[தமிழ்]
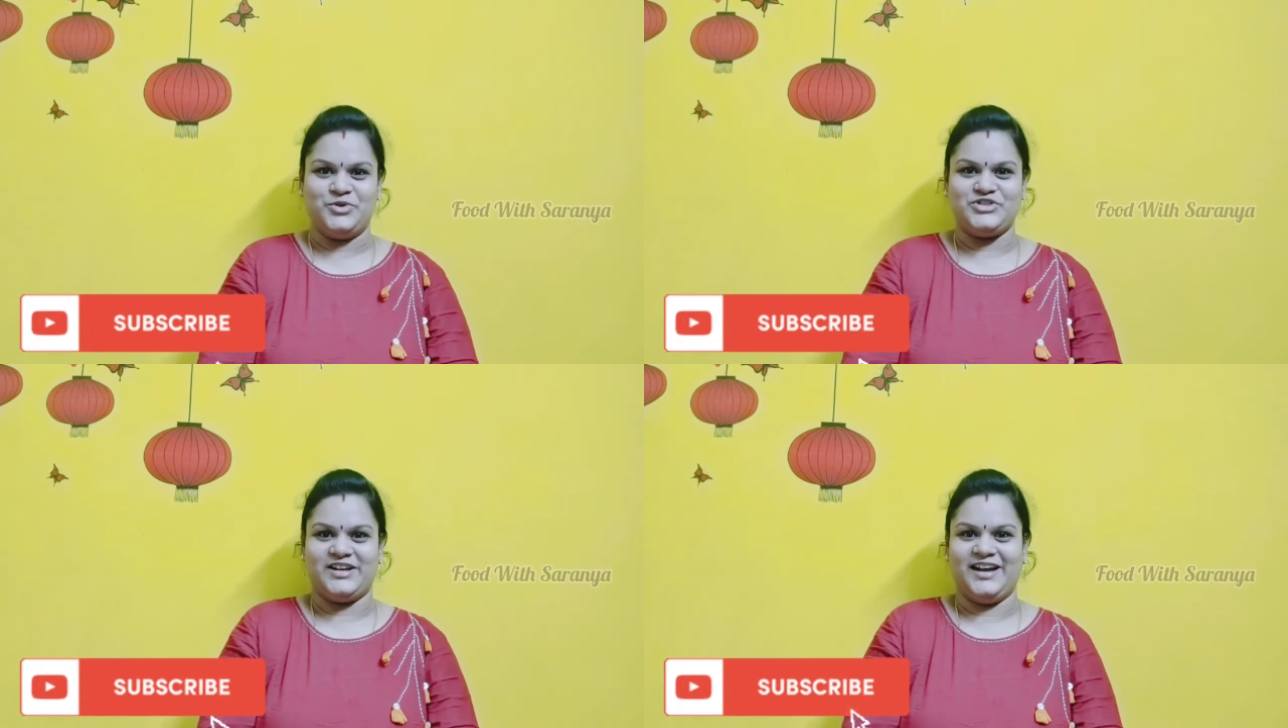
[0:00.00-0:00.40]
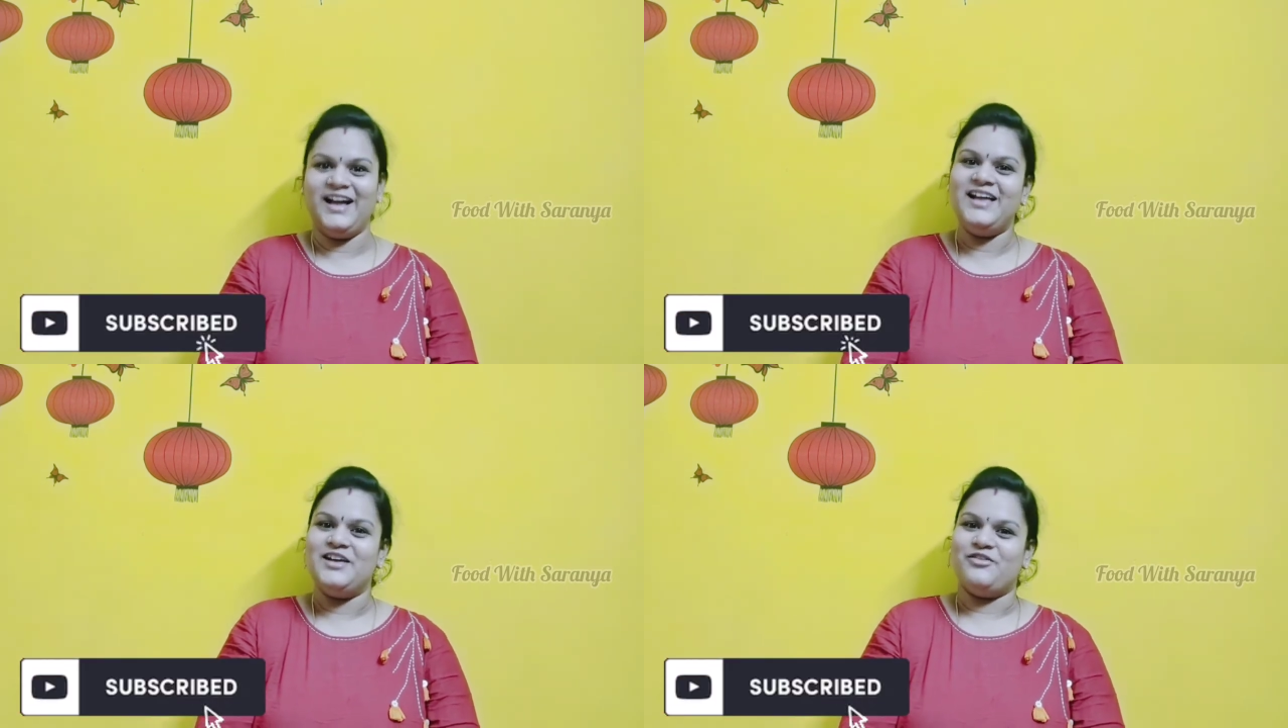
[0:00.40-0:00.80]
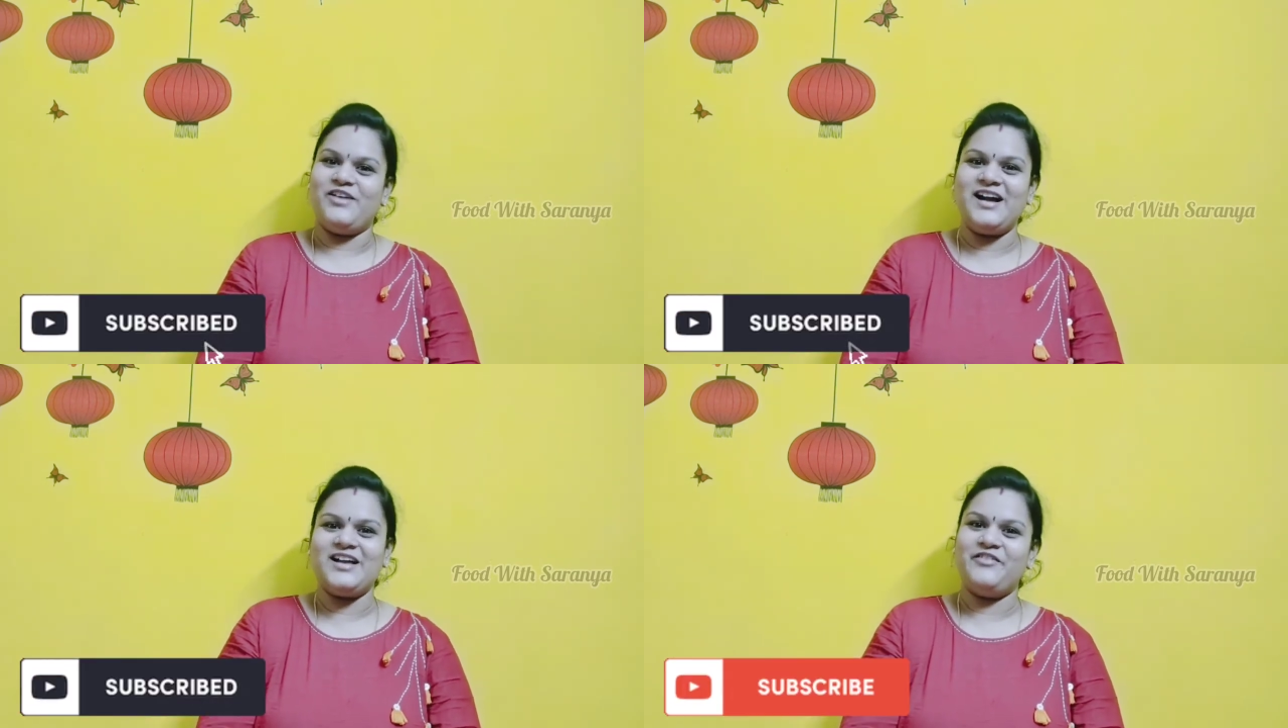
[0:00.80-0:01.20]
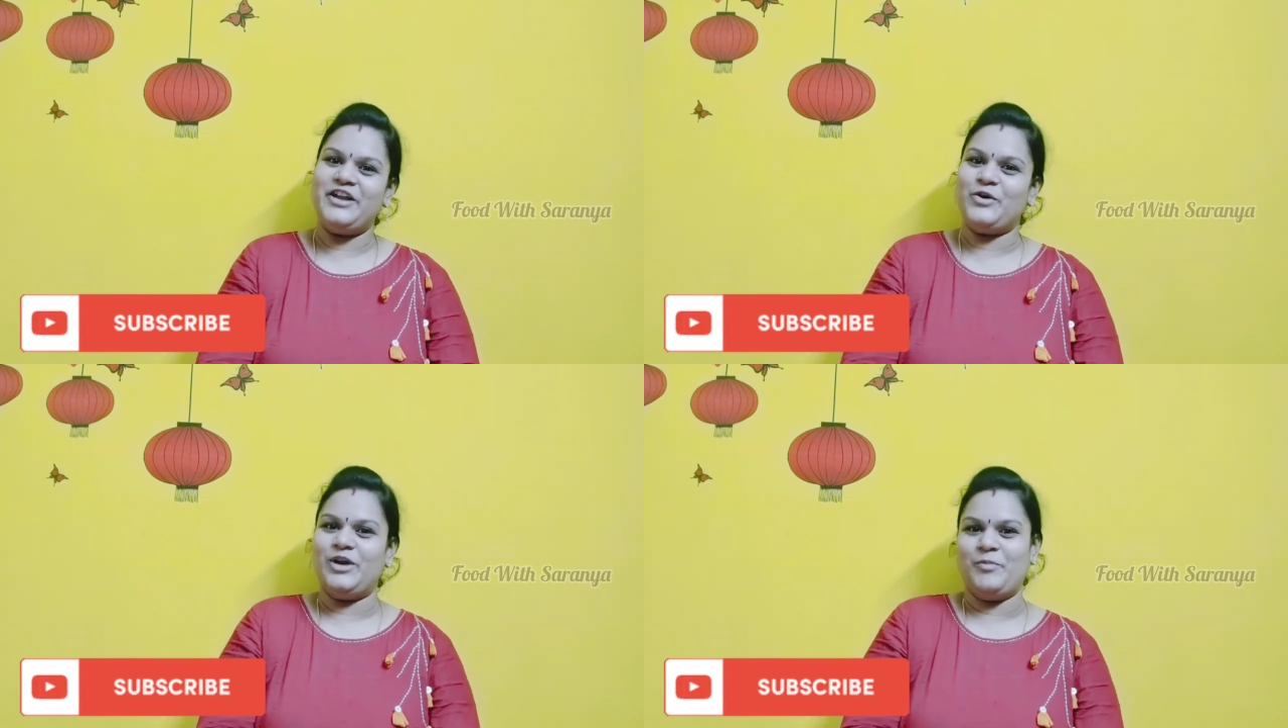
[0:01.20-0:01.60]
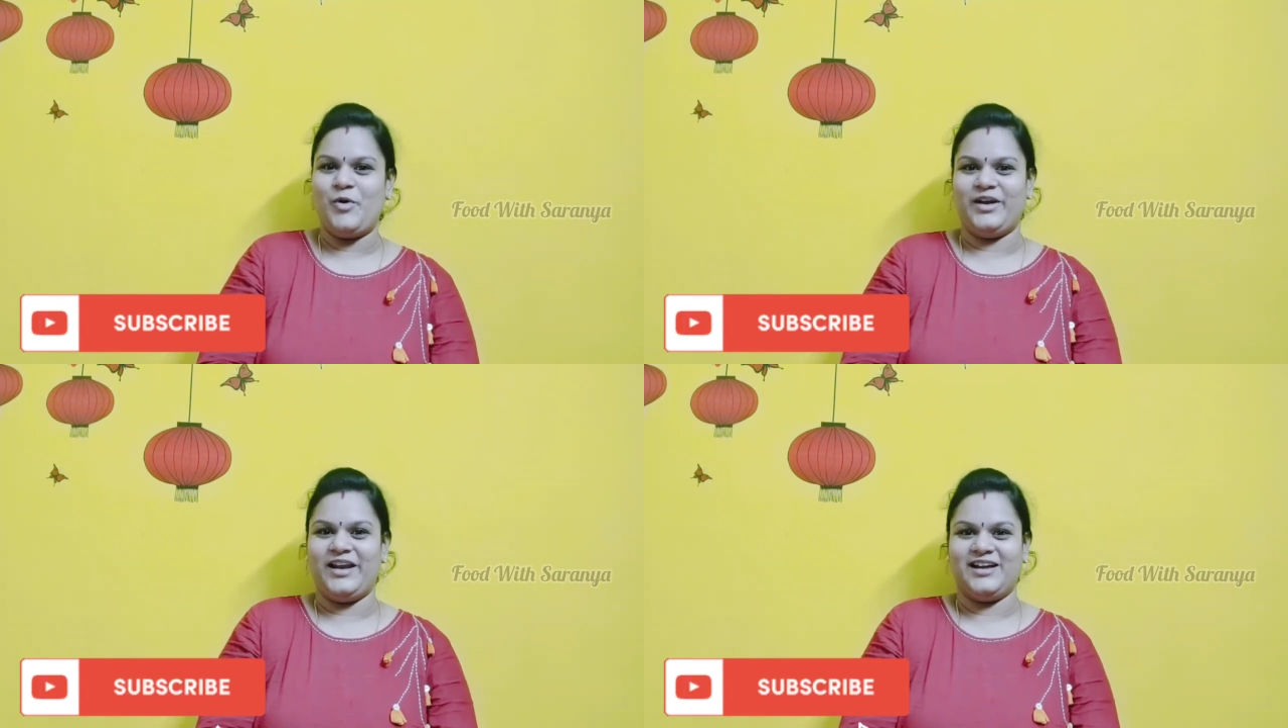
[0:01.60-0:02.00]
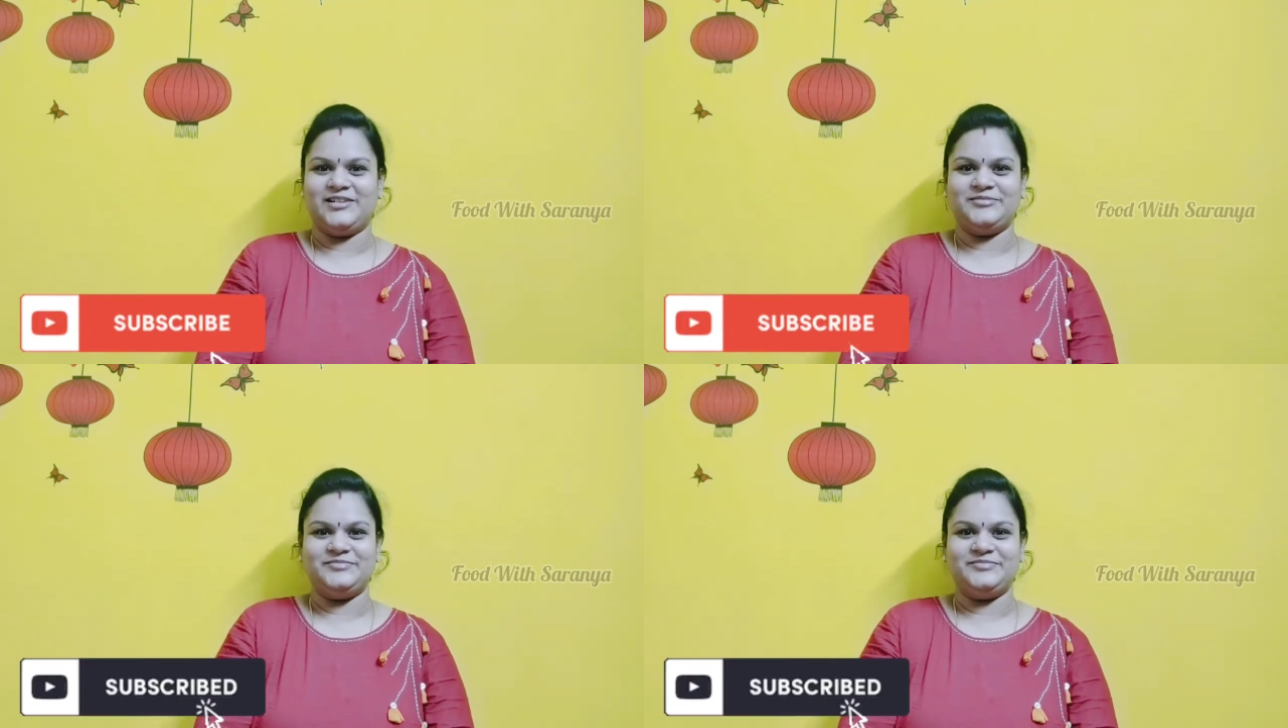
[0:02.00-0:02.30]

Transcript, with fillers: முடிச்சிடலாம் வாங்க வீடியோக்குள்ளே போகலாம்